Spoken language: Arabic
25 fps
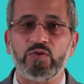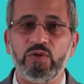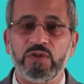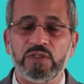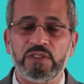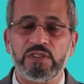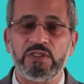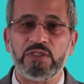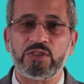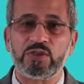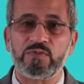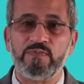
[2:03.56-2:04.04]
ما
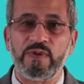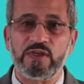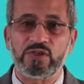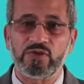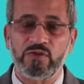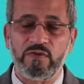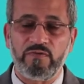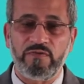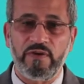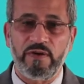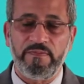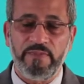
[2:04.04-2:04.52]
كنتش
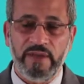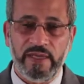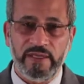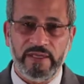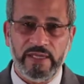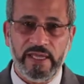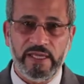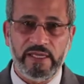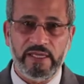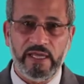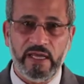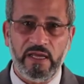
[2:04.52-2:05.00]
بشوفها
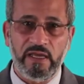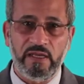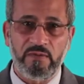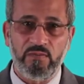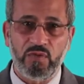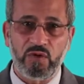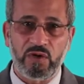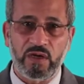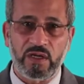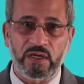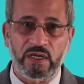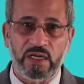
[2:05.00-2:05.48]

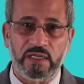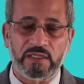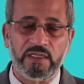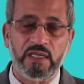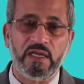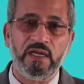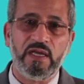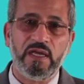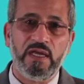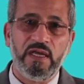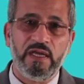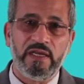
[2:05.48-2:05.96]
بعناية
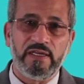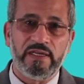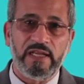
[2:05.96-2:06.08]
المجردة